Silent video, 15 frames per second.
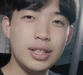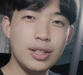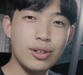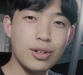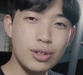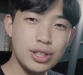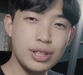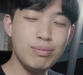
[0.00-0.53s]

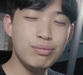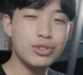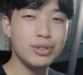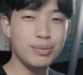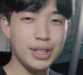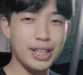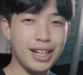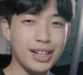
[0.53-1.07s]
여러
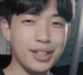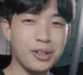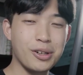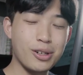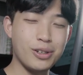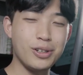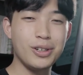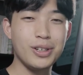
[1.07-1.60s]
심부름이나
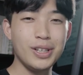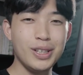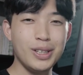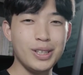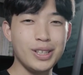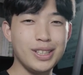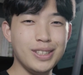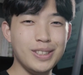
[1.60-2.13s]
여러
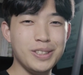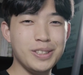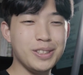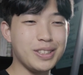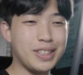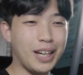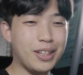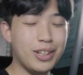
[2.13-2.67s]

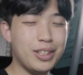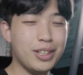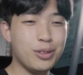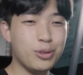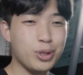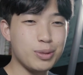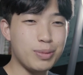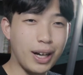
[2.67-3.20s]
그 다녀야
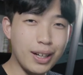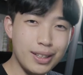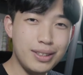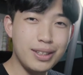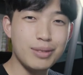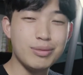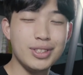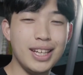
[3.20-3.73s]
되는 곳이 많기
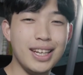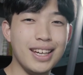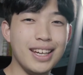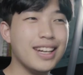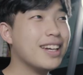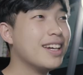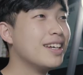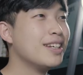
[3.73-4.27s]

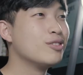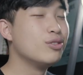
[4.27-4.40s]
때문에 음.